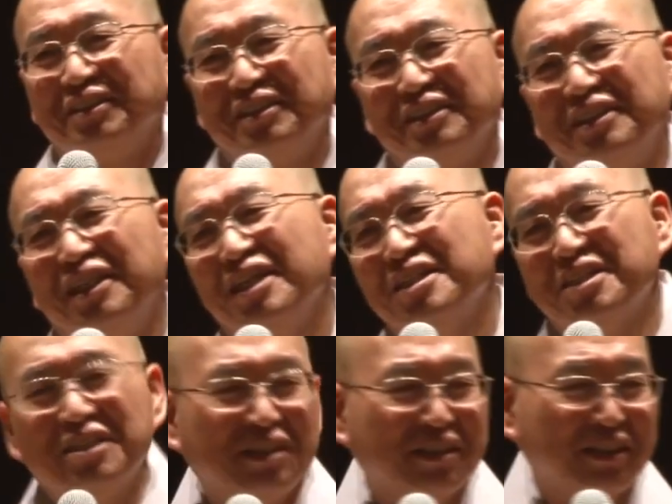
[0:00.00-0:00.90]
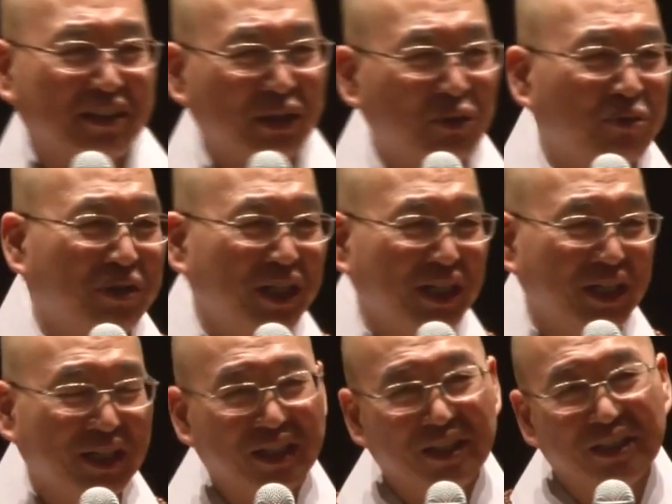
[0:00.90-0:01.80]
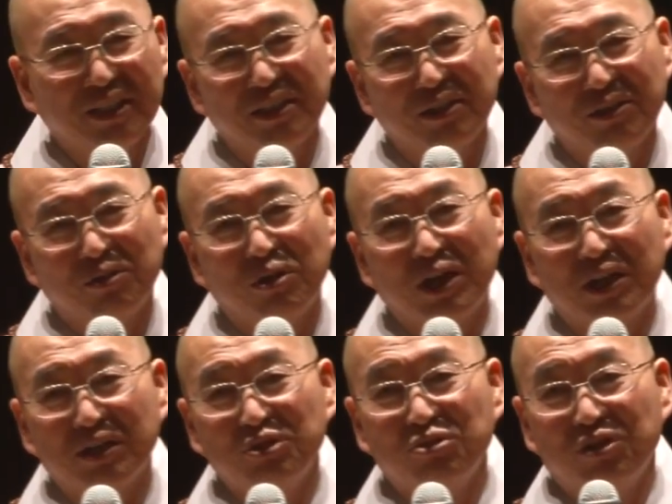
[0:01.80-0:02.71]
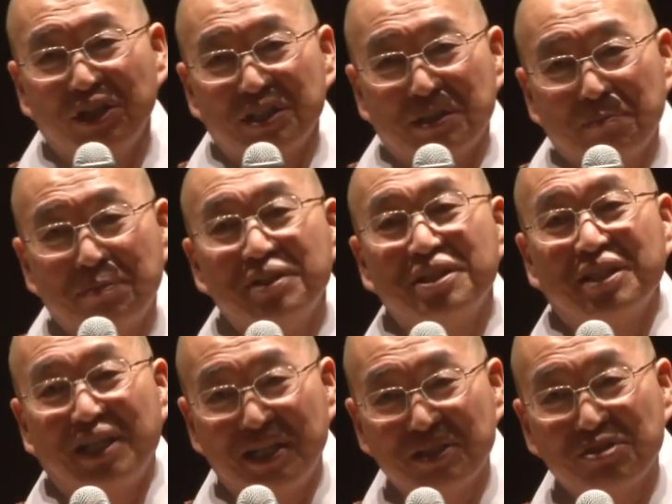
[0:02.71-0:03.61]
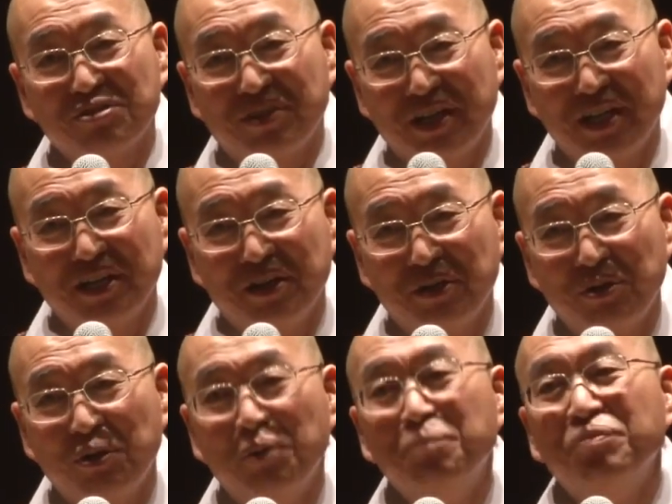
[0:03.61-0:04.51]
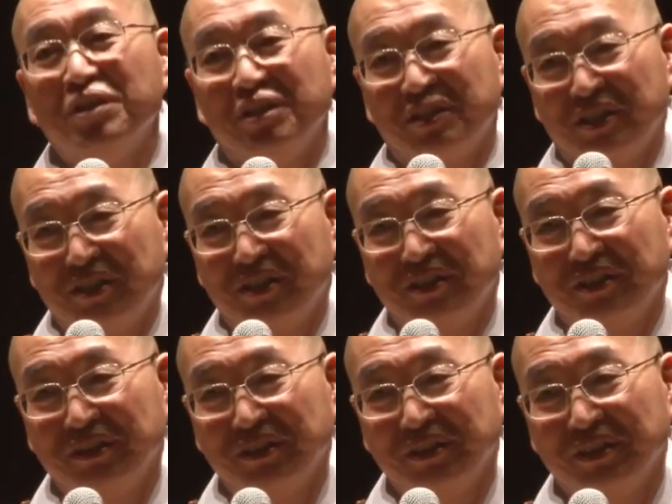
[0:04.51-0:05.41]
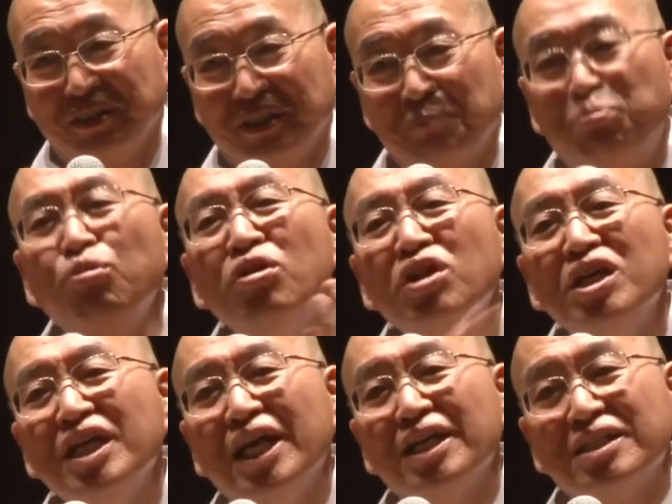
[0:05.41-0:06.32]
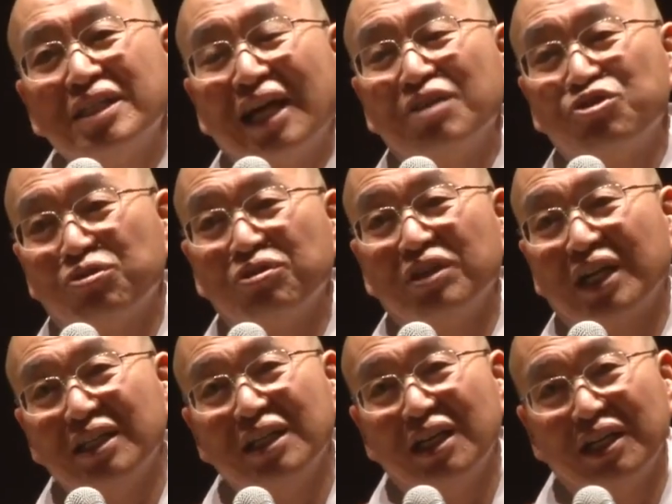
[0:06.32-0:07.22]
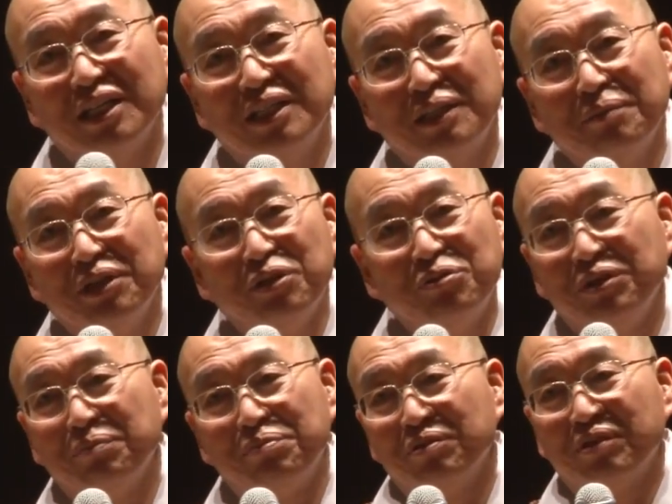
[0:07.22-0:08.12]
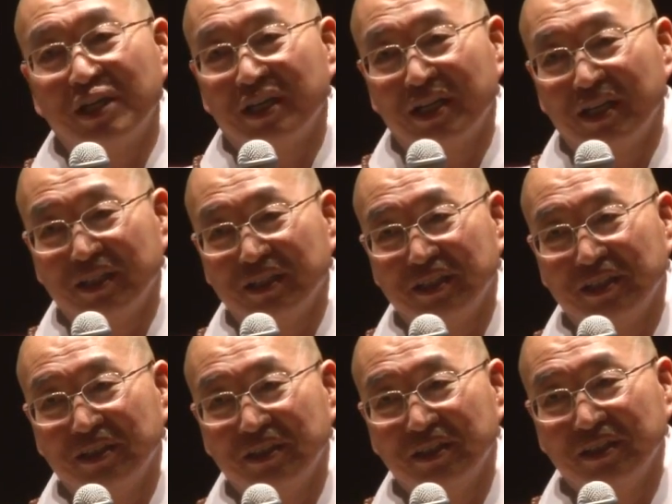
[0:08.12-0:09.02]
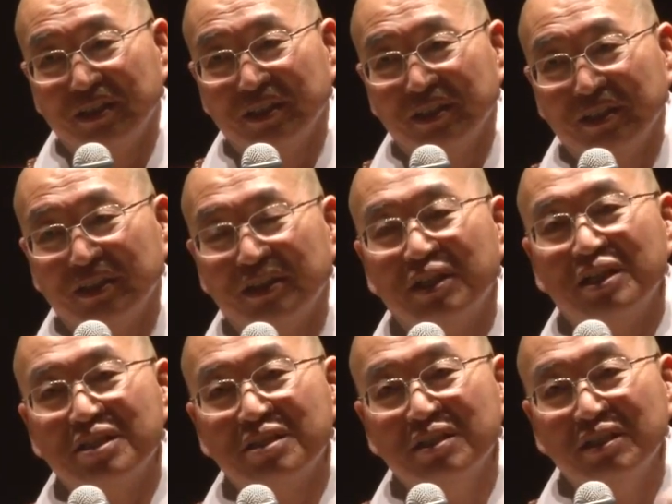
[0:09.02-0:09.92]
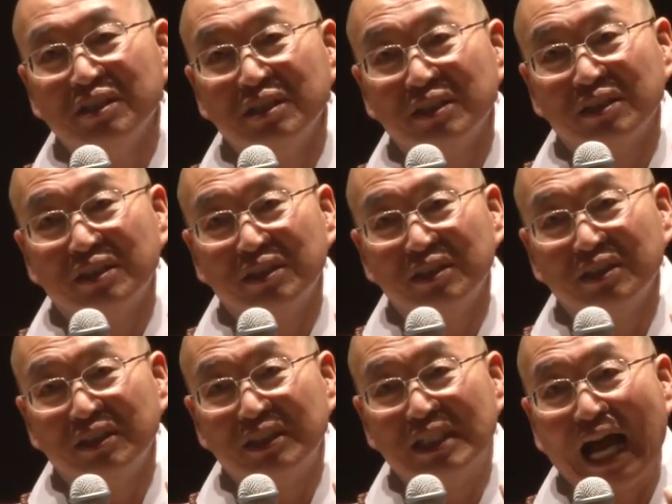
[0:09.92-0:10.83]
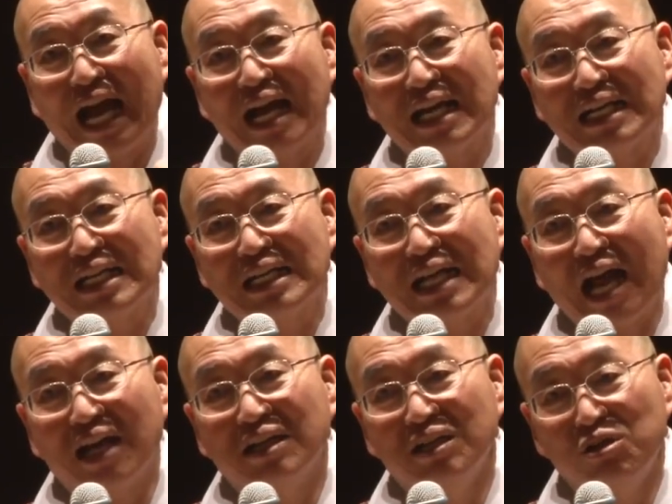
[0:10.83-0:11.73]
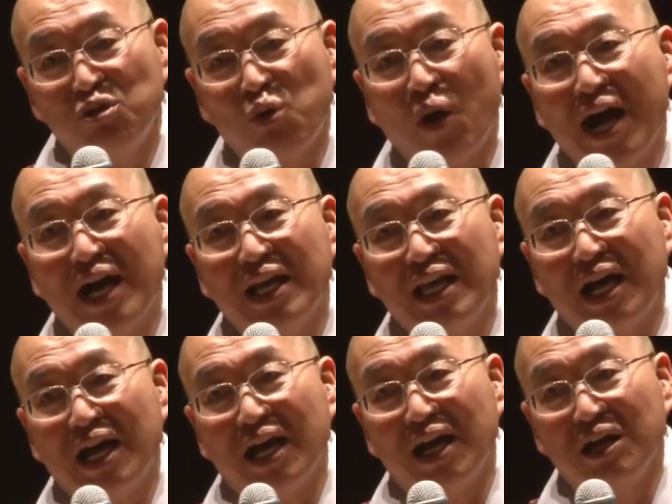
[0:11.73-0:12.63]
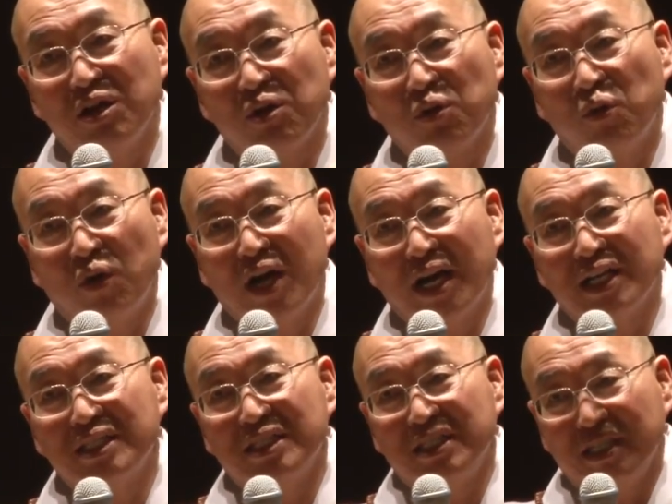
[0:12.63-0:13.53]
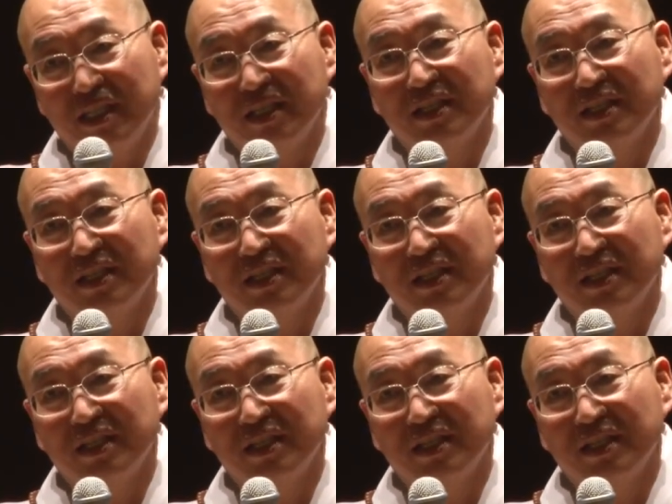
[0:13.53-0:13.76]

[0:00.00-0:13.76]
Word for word: 그래서 영원히 고락의 윤회에서 벗어날 수가 없는 거예요. 분리해서 한쪽을 가지려 하기 때문에 영원히 불가능한 거예요. 그래서 그 락을 놔야 고가 같이